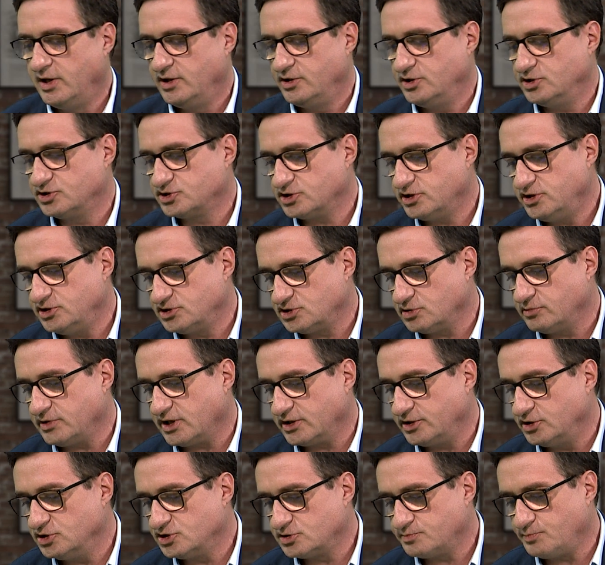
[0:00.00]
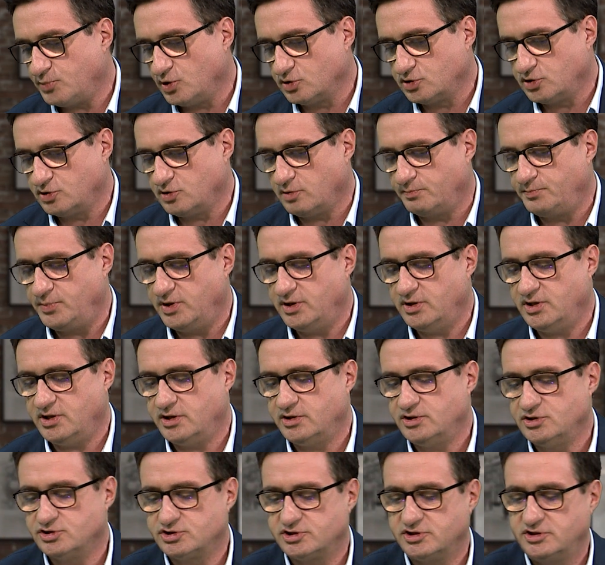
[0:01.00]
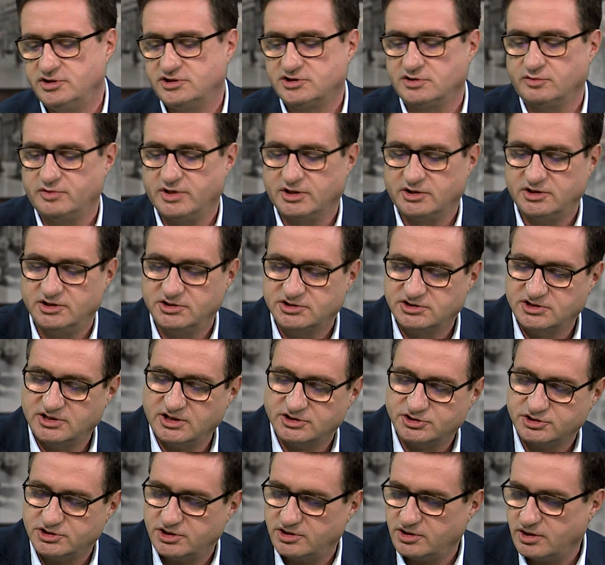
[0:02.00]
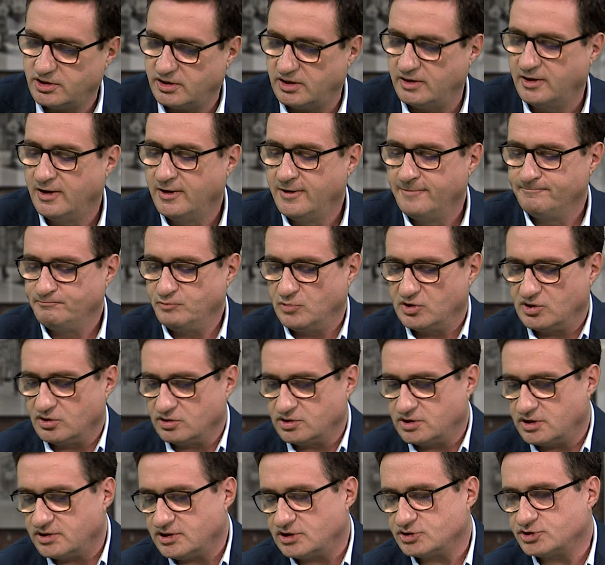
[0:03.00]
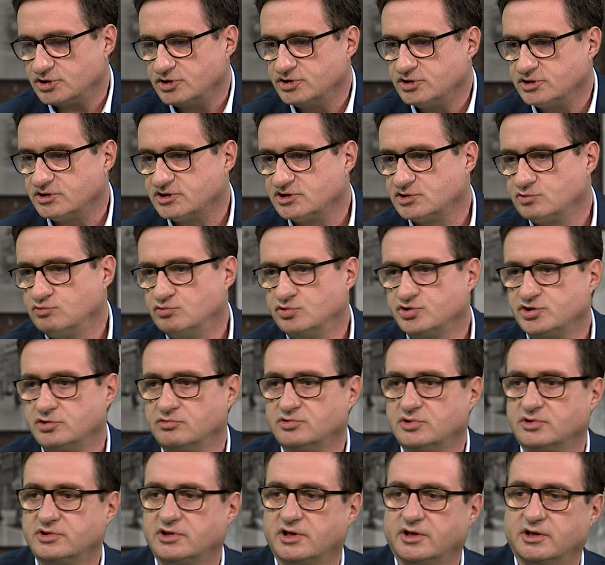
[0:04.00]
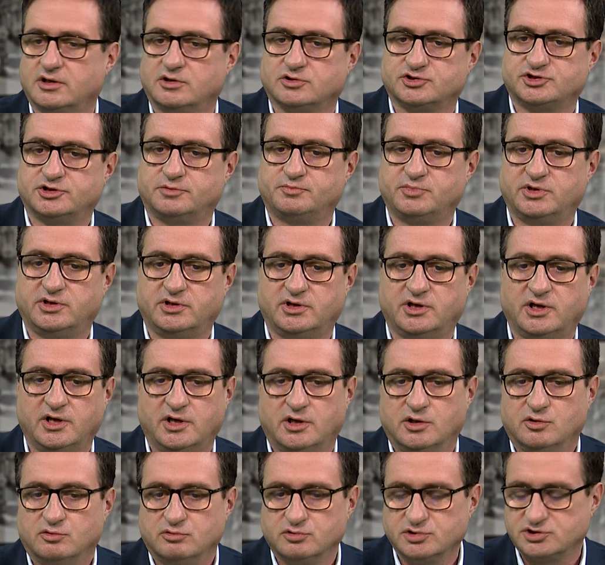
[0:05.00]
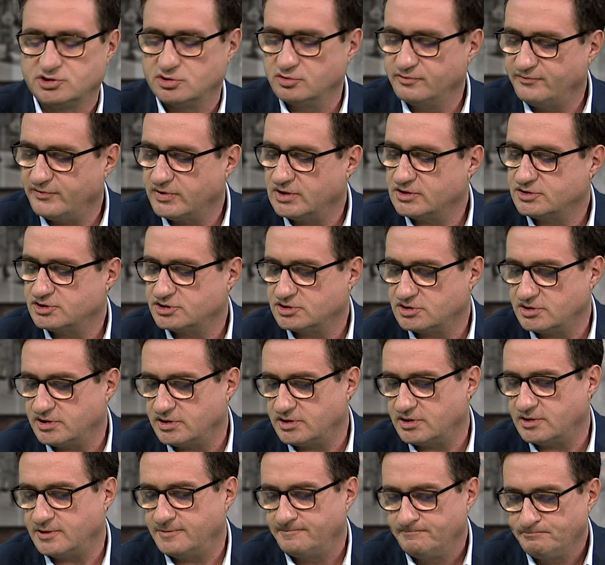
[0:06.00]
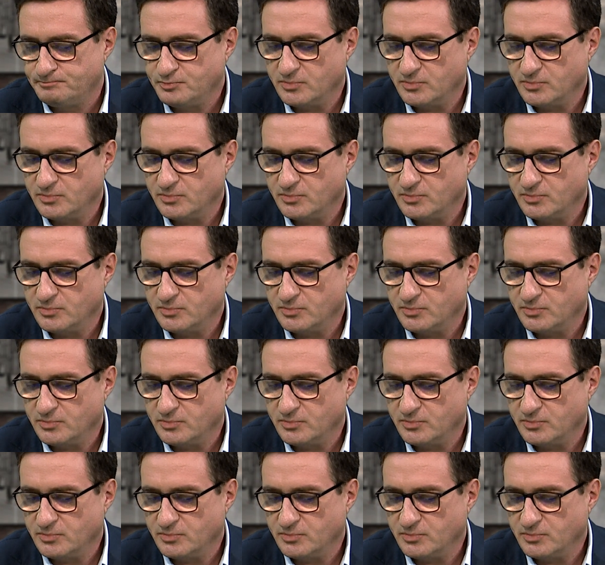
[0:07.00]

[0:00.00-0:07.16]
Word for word: Jeżeli są jakieś podtopienia, jeżeli są jakieś zdarzenia, to te narzędzia służą do tego, żeby usuwać te e, e,